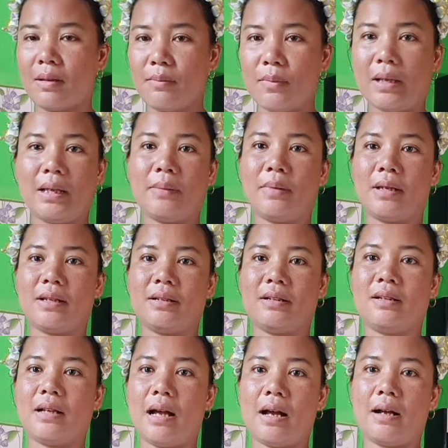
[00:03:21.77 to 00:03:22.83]
banyak banyak eh,
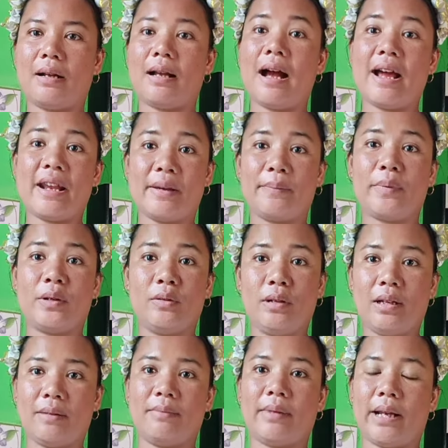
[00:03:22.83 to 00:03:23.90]
nggak nggak ada yang peduli
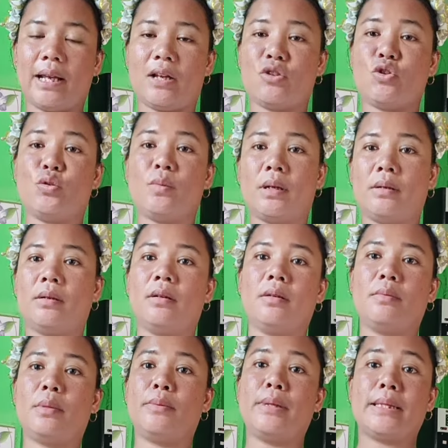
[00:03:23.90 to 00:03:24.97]
dengan mereka cuman
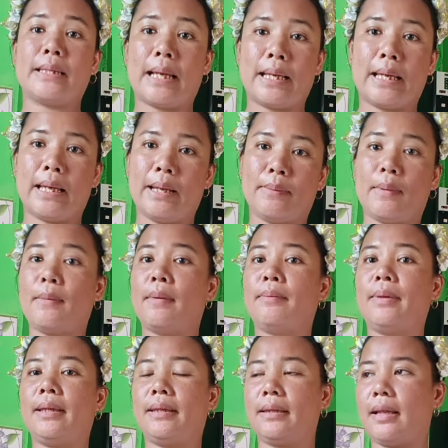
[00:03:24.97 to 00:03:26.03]
bibi saya yang mau
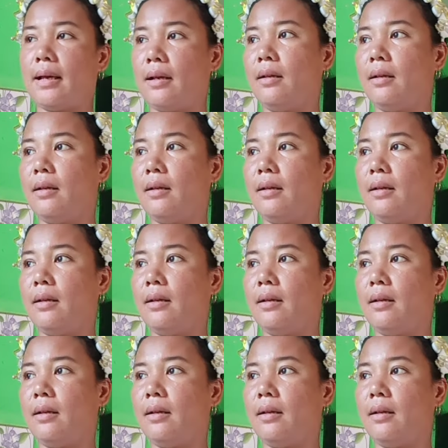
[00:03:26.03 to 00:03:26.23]
pinta